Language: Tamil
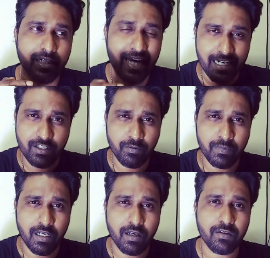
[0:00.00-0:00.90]

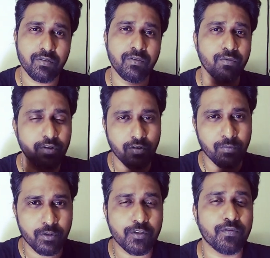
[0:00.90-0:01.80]
கிளாரிட்டியும் நல்லாயிருக்கும் உங்களுக்கும்
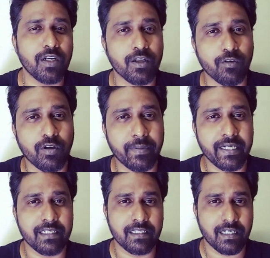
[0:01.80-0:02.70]
ரொம்ப யூஸ்ஃபுல்லாக இருக்கும்
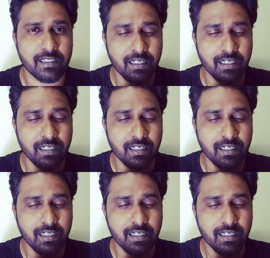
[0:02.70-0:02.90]
அப்படின்றதுனால